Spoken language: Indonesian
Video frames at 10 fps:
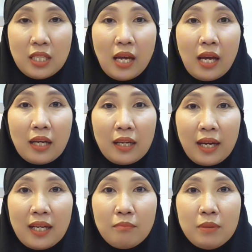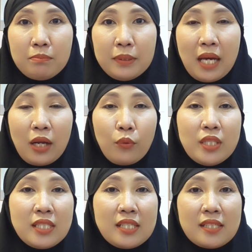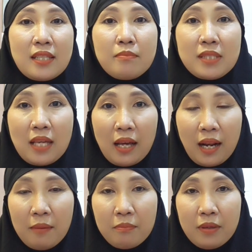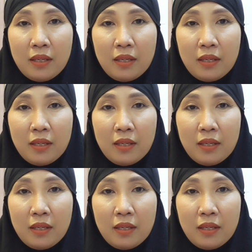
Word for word: ini akan mempengaruhi sistem saraf